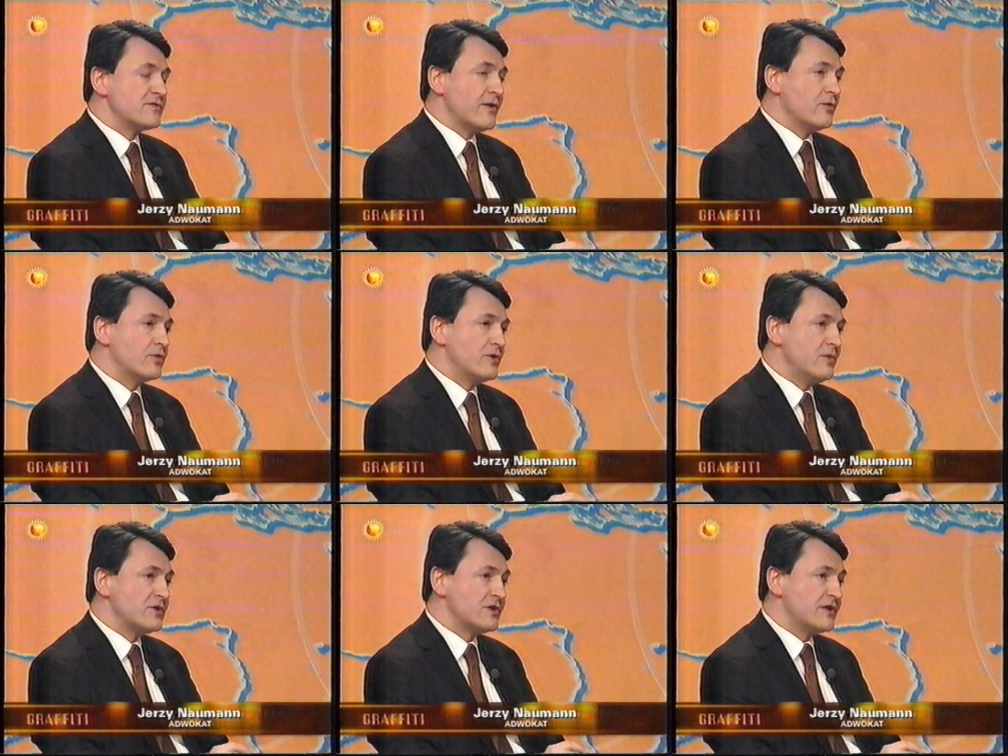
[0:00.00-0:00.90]
o którym
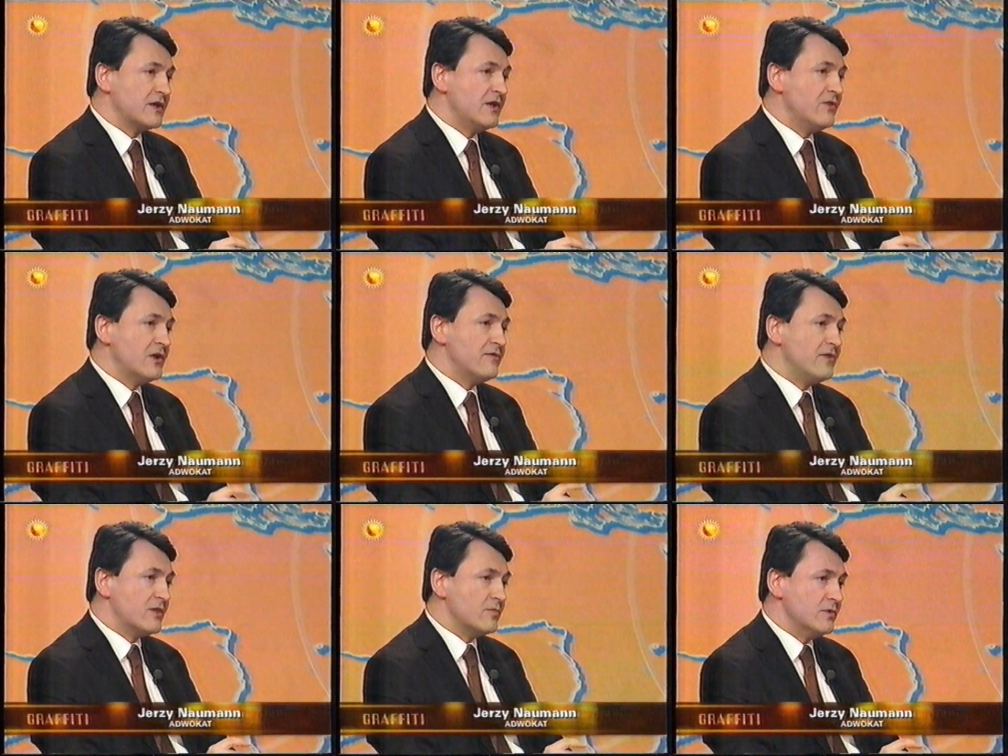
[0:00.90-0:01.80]
jeszcze tak niewiele
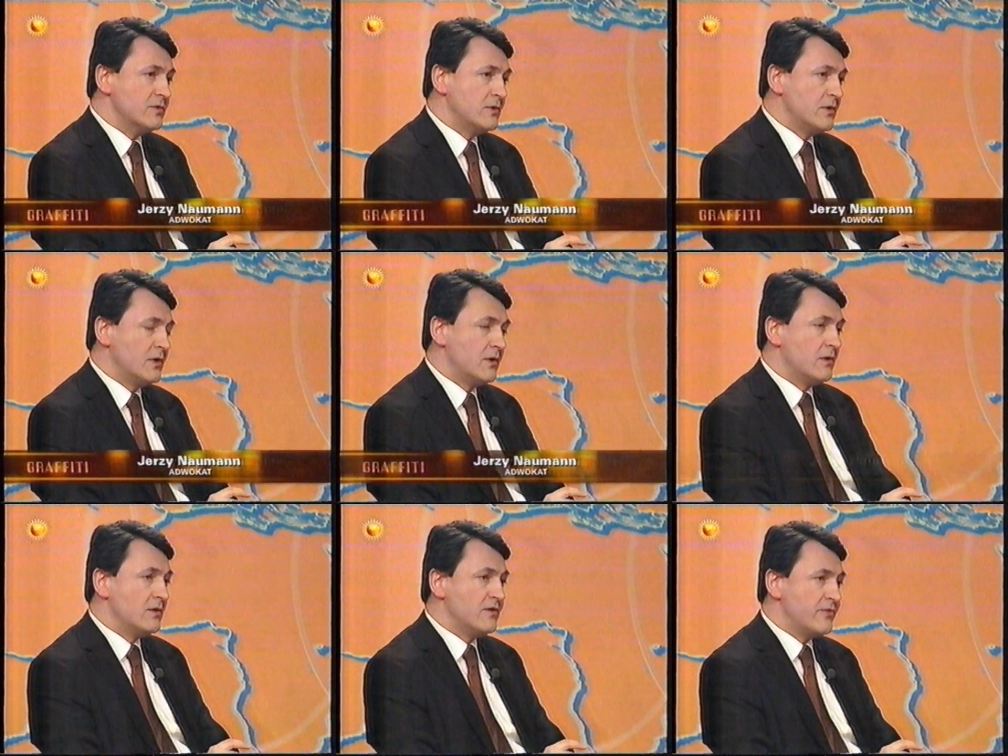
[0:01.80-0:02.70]
wiemy,
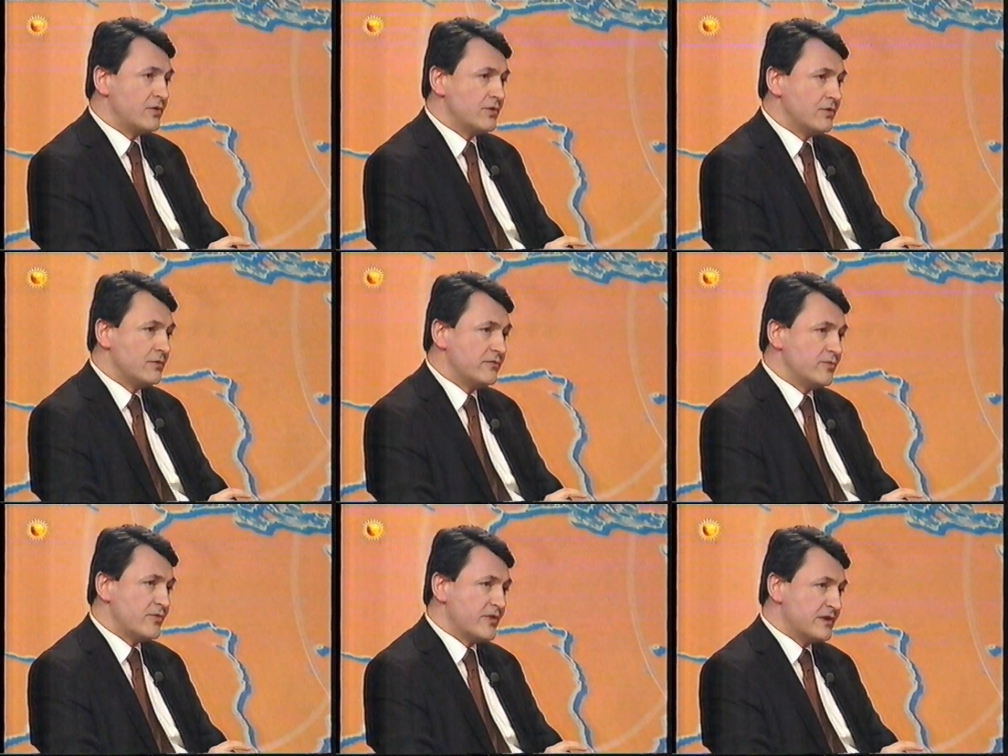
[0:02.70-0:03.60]
nie wolno
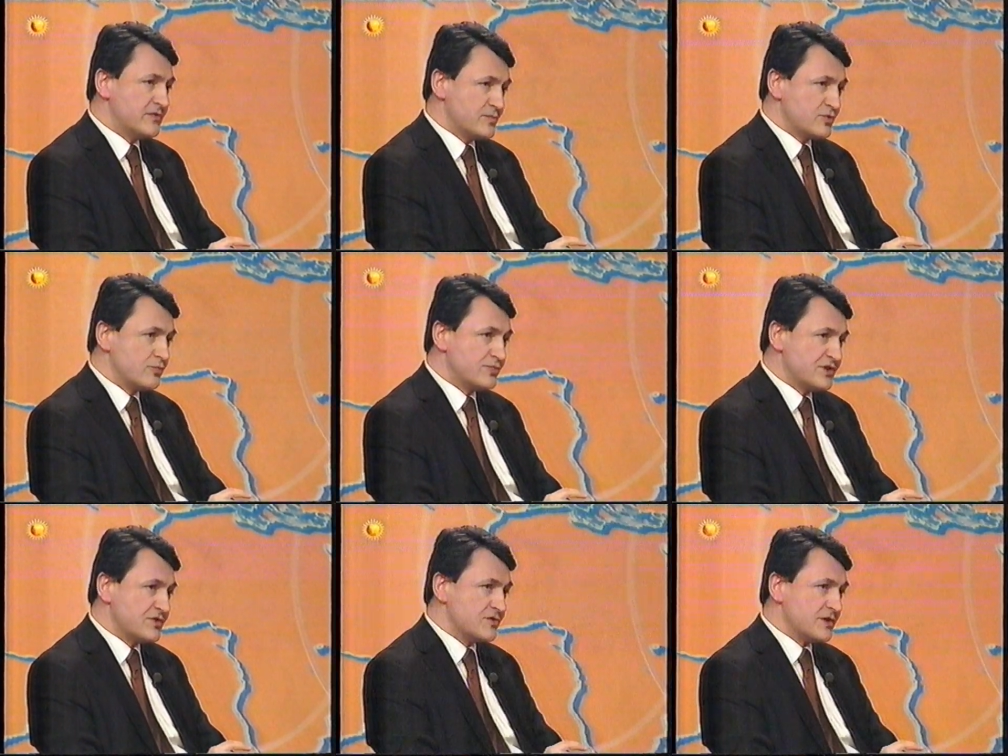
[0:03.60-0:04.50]
wypowiadać w sposób
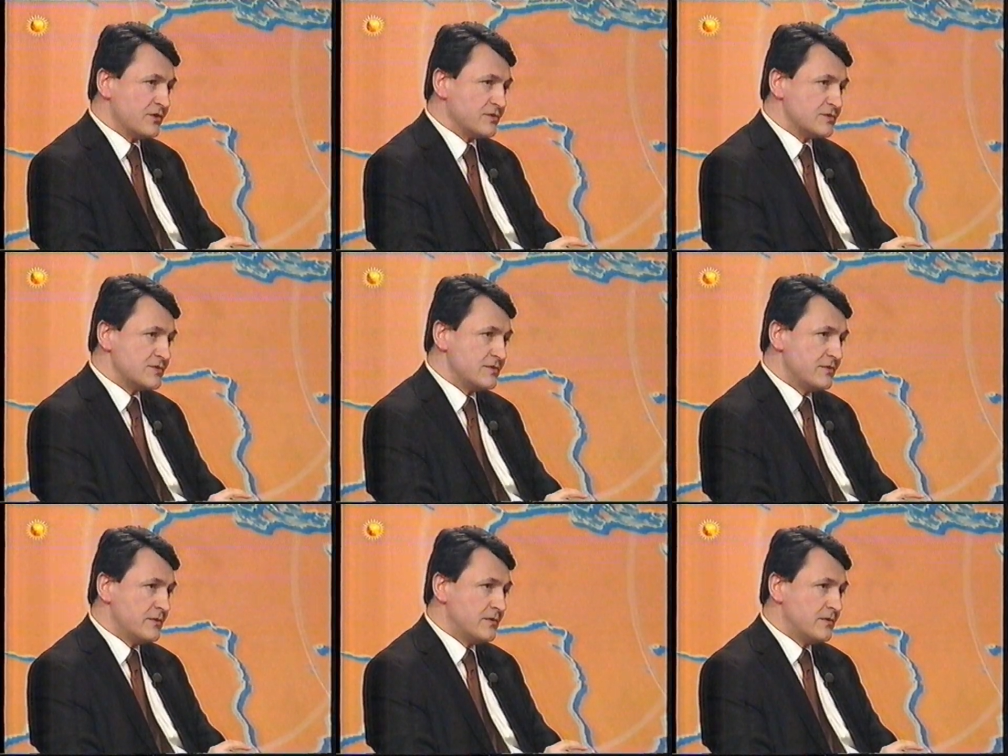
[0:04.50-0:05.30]
przesądzający. Dzisiaj